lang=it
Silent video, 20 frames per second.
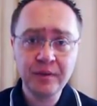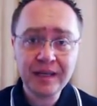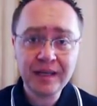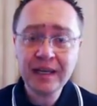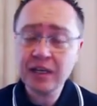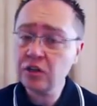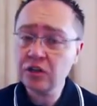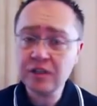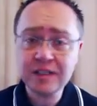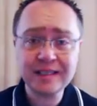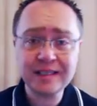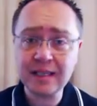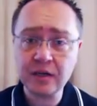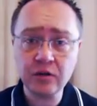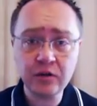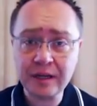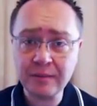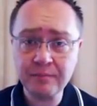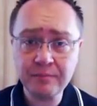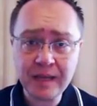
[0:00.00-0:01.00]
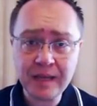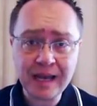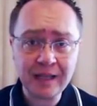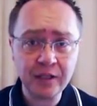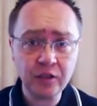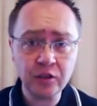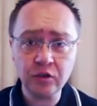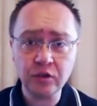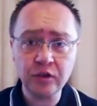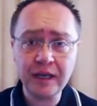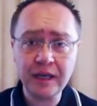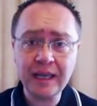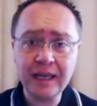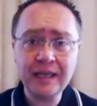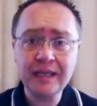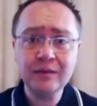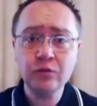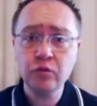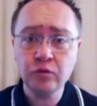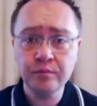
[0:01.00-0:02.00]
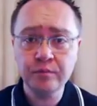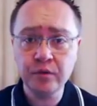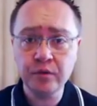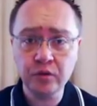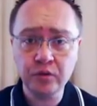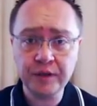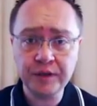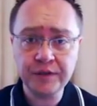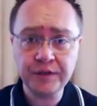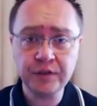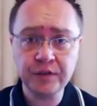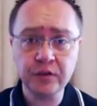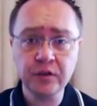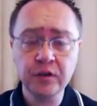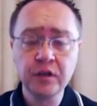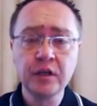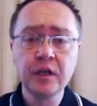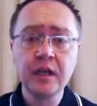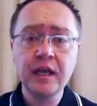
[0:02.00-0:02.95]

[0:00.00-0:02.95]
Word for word: Perché le cose stanno cambiando, è indubbio questo,